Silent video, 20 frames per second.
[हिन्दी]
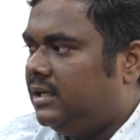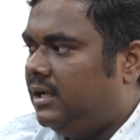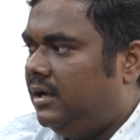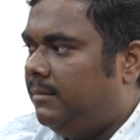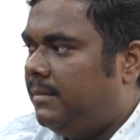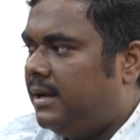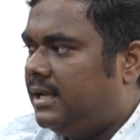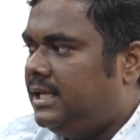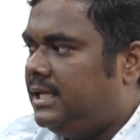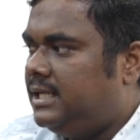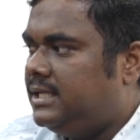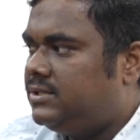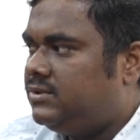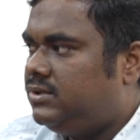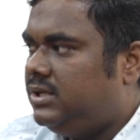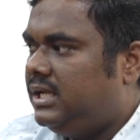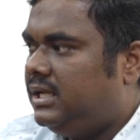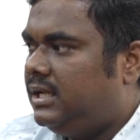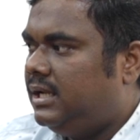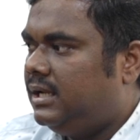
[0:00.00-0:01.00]
हमारी
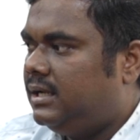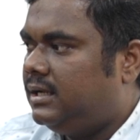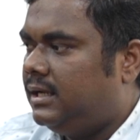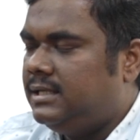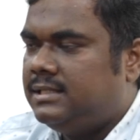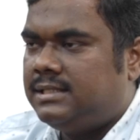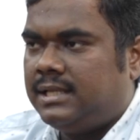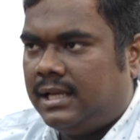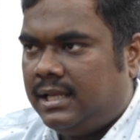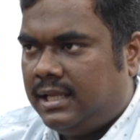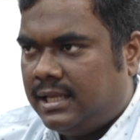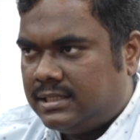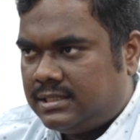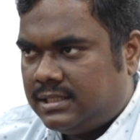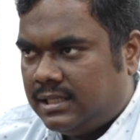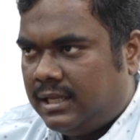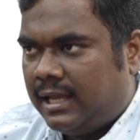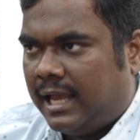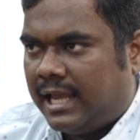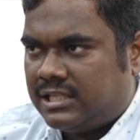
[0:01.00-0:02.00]
हिस्ट्री के कई सारे
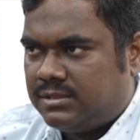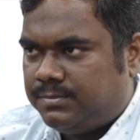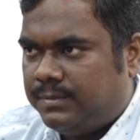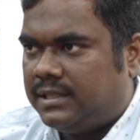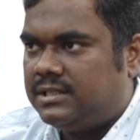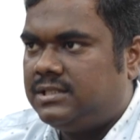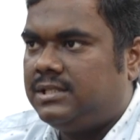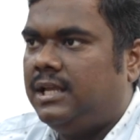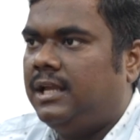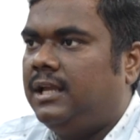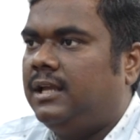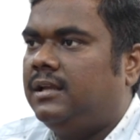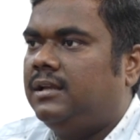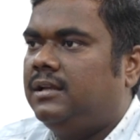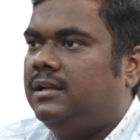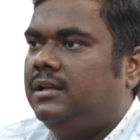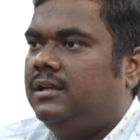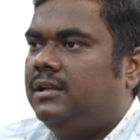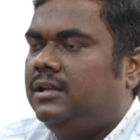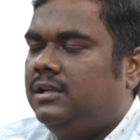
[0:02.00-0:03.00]
ऐसे एस्पेक्ट्स हैं
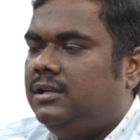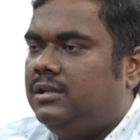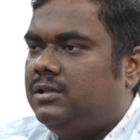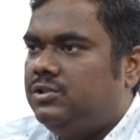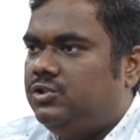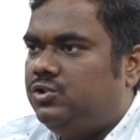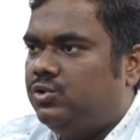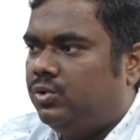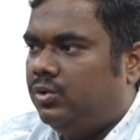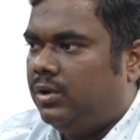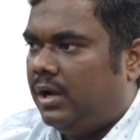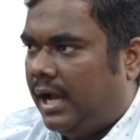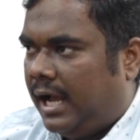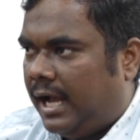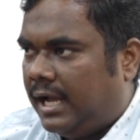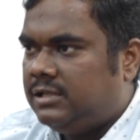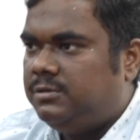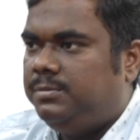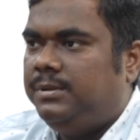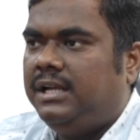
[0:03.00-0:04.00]
जो
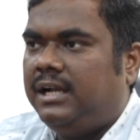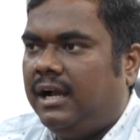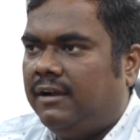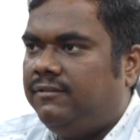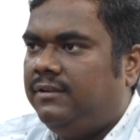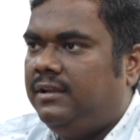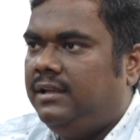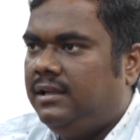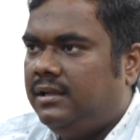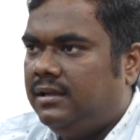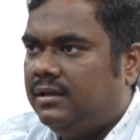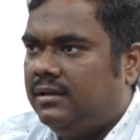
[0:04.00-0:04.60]
आज भी काफ़ी